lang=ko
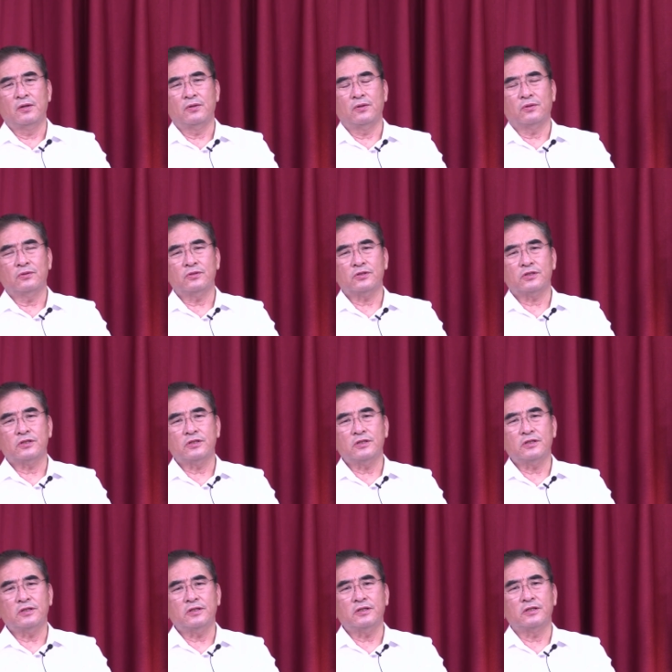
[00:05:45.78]

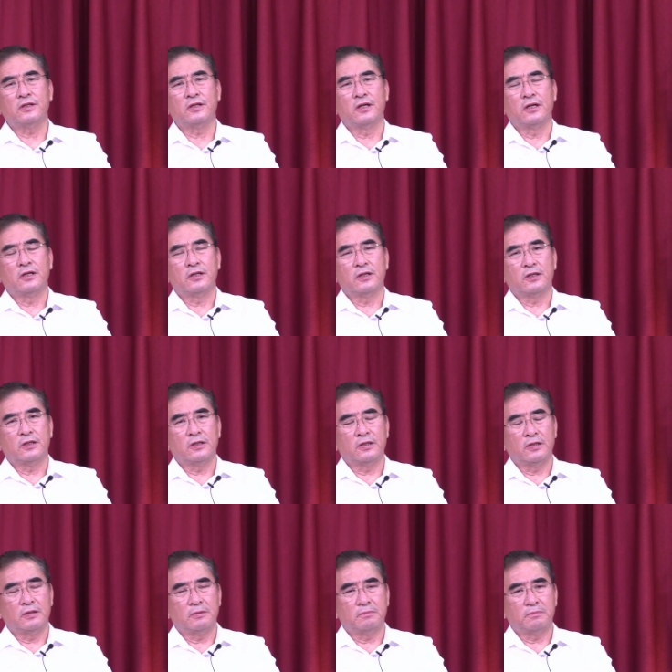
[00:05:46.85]
요것이
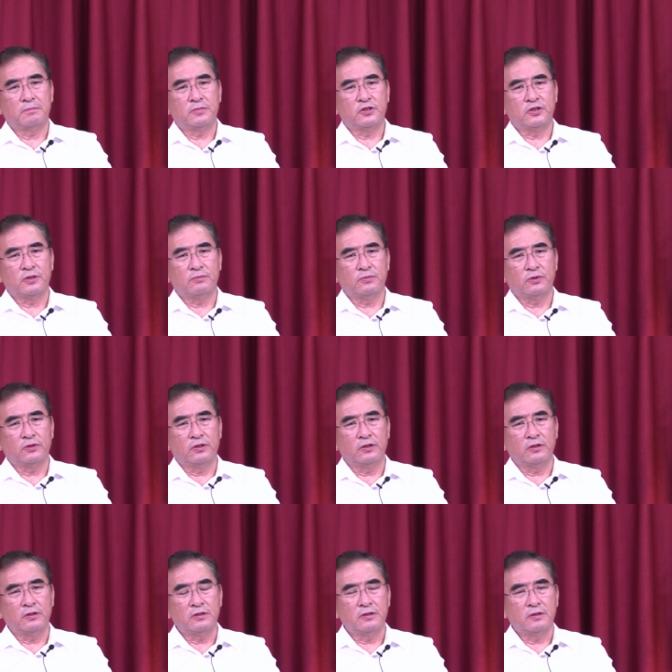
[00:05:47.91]

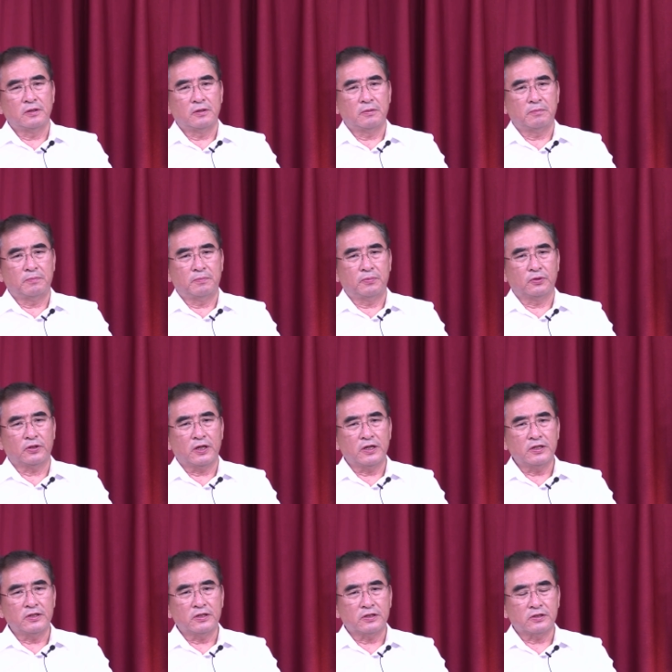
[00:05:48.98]
전문을
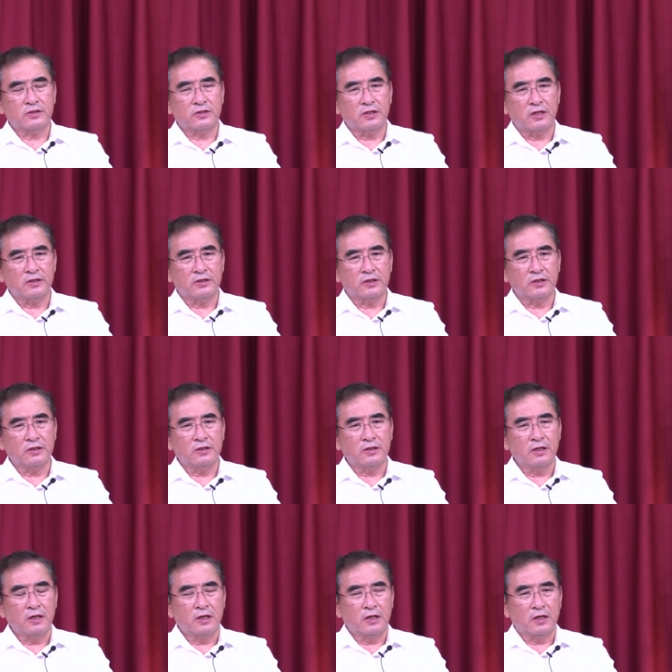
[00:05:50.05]
보다
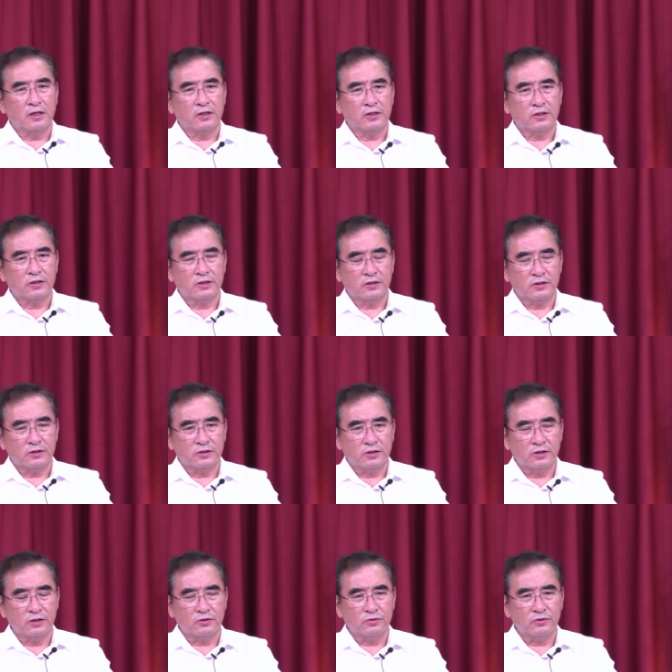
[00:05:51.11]
역사적인
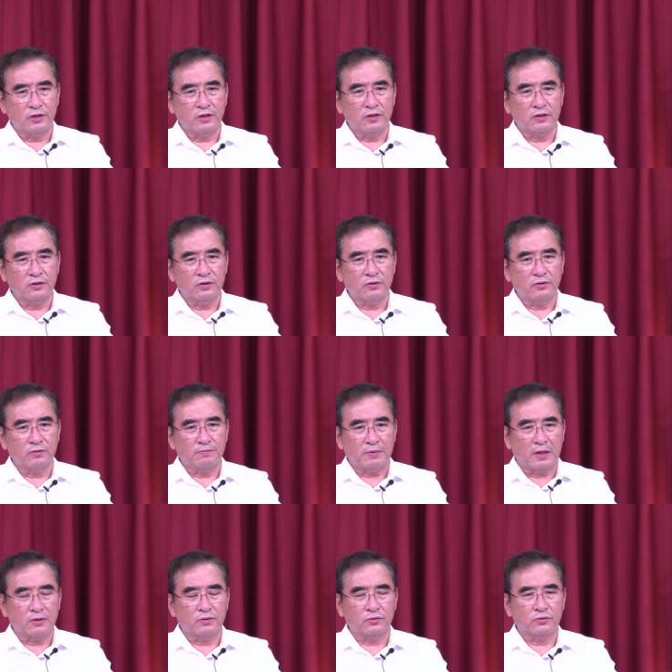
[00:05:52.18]
서술의 형태로
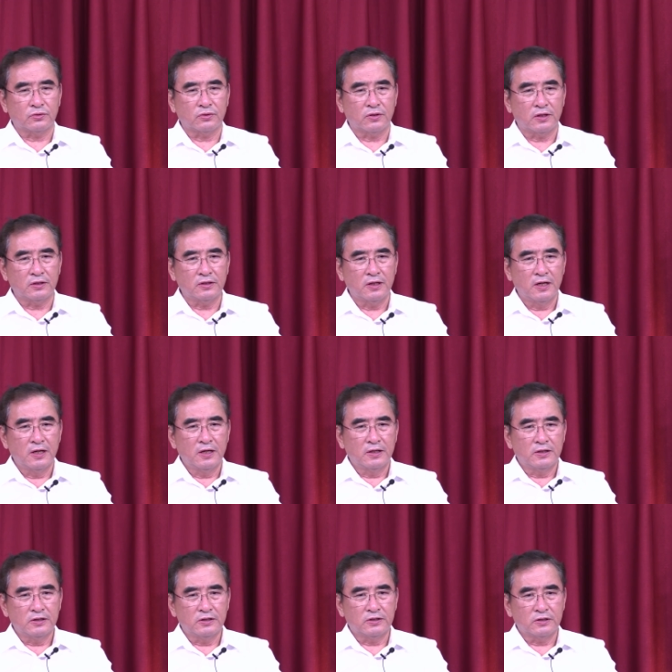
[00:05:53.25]
바꾸도록 한
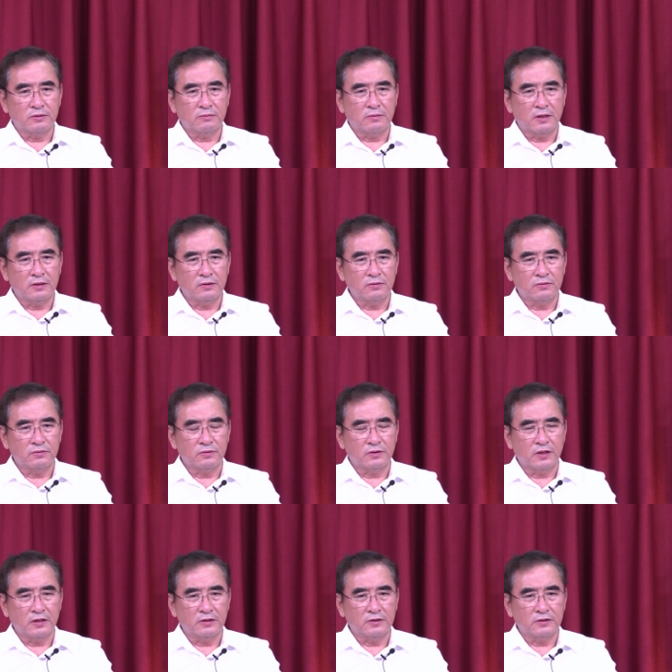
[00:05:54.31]
이승만
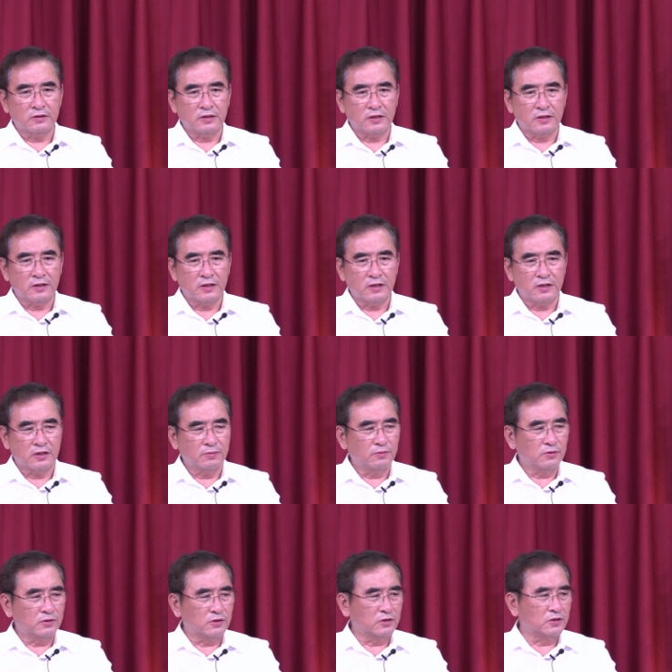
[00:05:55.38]
국회의장의
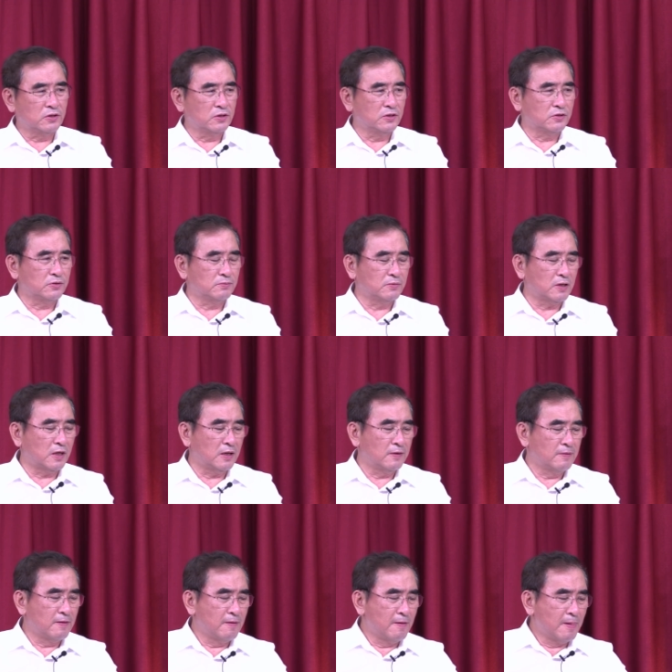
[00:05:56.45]
기본 정신이었습니다.
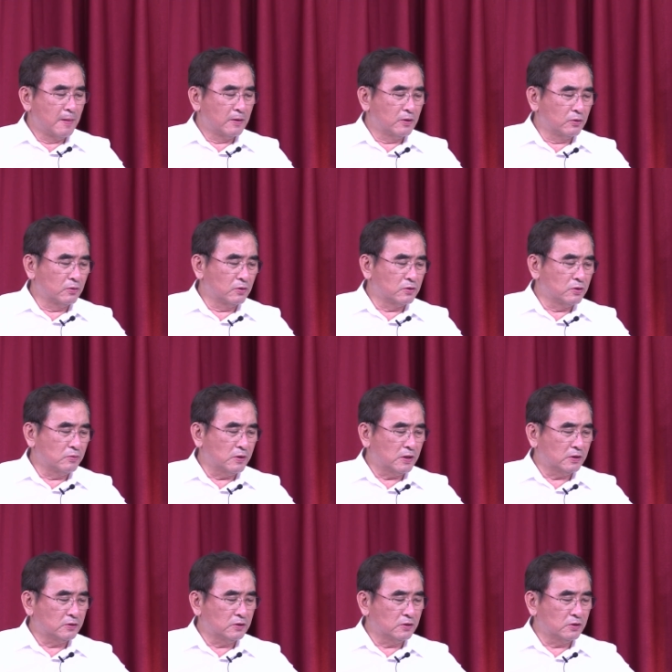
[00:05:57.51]
그리고 그와
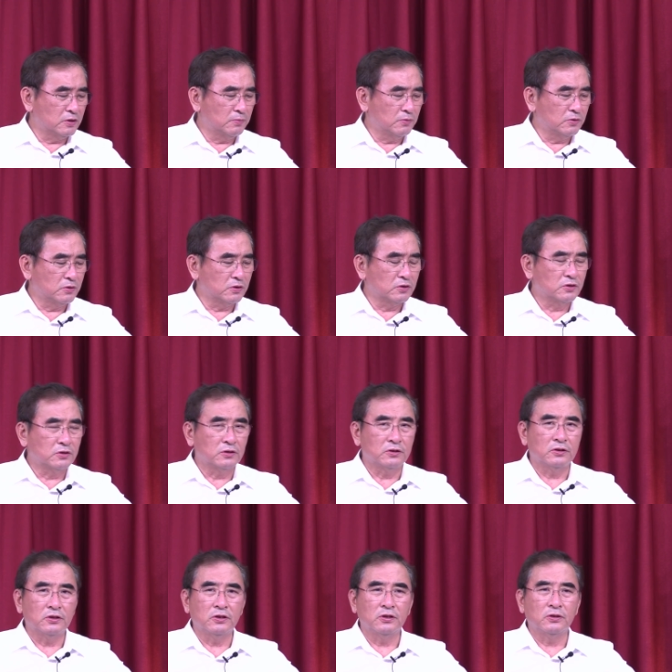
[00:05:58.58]
같은 기본
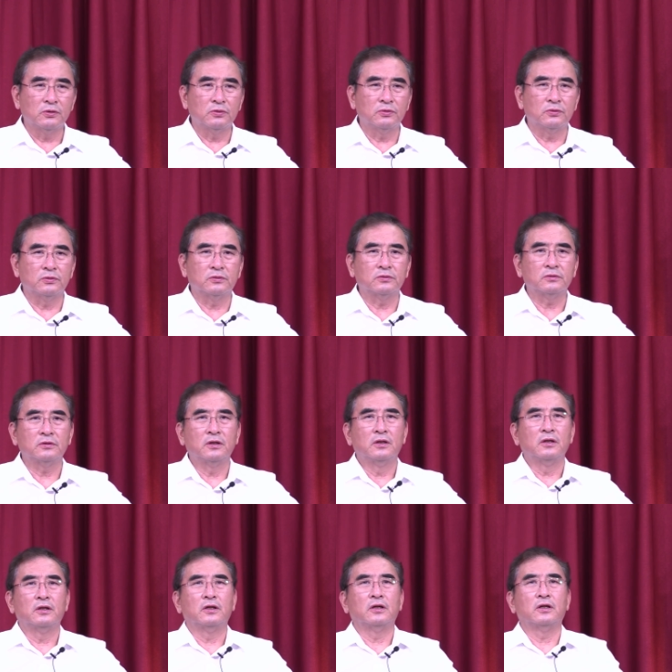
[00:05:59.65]
정신은 이후
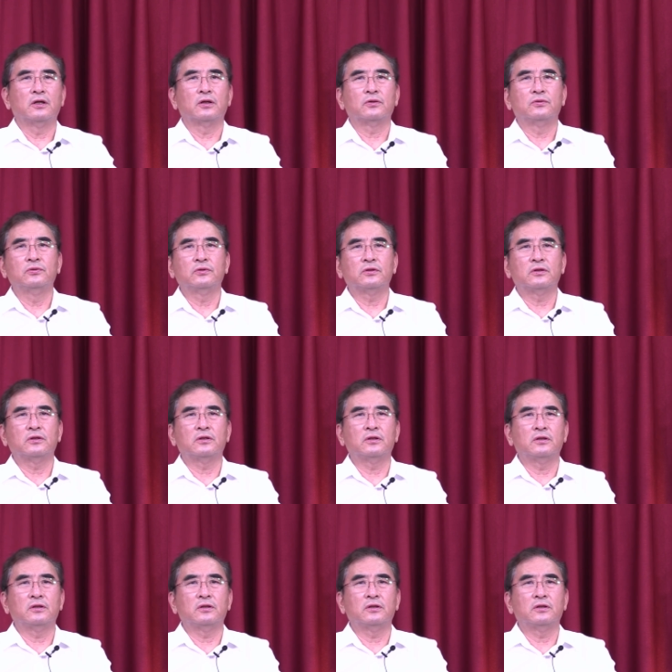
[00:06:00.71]
에, 국,